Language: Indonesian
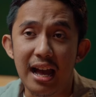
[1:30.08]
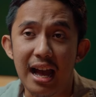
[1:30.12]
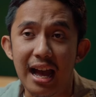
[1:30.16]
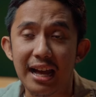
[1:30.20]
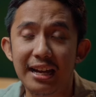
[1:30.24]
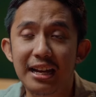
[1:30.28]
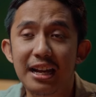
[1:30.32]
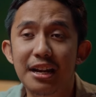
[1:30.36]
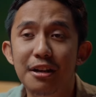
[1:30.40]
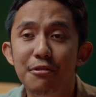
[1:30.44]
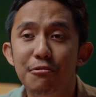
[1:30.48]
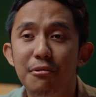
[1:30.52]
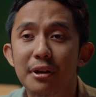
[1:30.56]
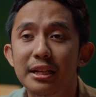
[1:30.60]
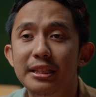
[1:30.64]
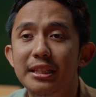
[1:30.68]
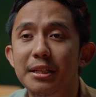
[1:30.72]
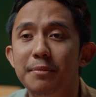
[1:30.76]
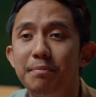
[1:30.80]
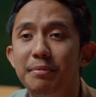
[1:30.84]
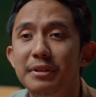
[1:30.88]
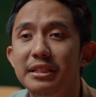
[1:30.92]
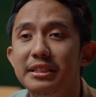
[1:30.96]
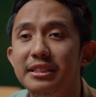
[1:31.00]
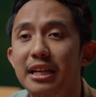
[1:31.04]
Ada dua
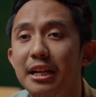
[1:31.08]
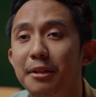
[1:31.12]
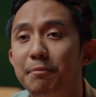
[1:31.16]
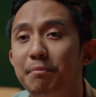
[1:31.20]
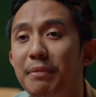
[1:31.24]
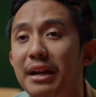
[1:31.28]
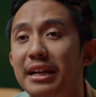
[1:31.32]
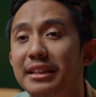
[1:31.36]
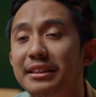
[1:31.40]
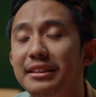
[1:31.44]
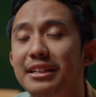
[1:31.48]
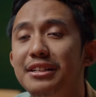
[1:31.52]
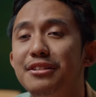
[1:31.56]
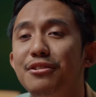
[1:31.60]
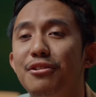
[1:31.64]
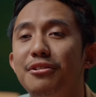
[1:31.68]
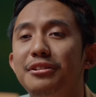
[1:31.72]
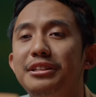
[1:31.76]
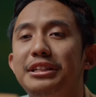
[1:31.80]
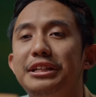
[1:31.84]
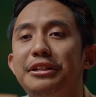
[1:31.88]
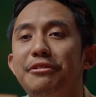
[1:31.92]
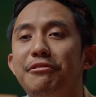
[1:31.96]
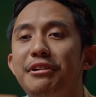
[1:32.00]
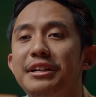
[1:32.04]
tipe chart pattern
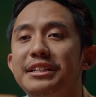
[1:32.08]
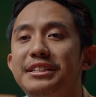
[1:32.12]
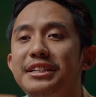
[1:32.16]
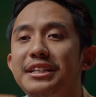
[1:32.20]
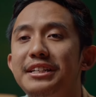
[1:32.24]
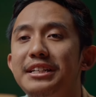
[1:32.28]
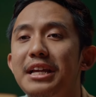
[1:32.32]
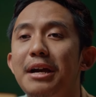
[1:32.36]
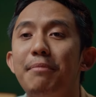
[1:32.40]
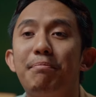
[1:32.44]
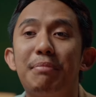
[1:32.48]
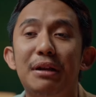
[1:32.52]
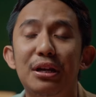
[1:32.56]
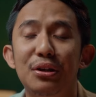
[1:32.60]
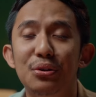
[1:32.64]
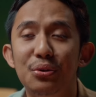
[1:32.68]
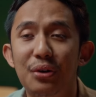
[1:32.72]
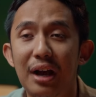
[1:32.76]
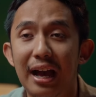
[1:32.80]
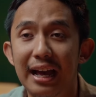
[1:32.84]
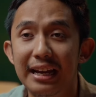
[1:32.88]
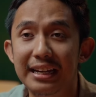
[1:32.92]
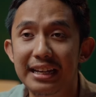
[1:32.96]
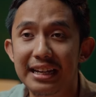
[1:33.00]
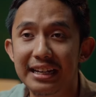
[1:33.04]
continuation yang perlu
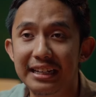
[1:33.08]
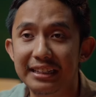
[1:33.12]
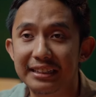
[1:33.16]
kalian